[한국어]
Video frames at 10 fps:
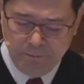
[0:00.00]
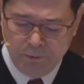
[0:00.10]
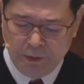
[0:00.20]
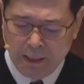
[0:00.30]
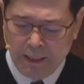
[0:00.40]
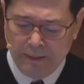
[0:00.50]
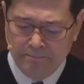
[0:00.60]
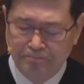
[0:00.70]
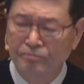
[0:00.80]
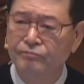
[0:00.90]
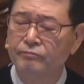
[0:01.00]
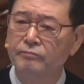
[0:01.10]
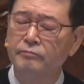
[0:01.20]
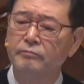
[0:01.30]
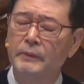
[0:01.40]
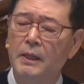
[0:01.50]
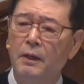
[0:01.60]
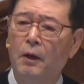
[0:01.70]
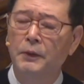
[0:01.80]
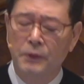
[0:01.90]
우리가
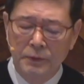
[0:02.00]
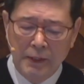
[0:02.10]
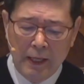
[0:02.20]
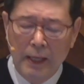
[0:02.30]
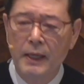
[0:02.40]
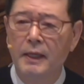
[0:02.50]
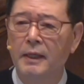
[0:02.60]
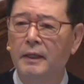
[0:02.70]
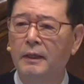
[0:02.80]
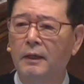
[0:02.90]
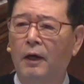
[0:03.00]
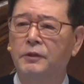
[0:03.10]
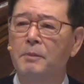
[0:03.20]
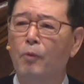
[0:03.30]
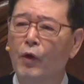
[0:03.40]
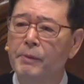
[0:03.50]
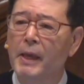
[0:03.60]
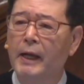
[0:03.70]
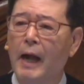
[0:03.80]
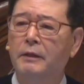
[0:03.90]
어떤 때 어떤
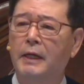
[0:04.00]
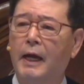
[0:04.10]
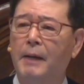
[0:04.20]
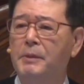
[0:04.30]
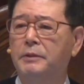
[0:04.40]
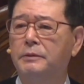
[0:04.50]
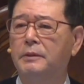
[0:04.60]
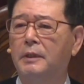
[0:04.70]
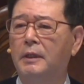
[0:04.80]
모임에 가거나 하면은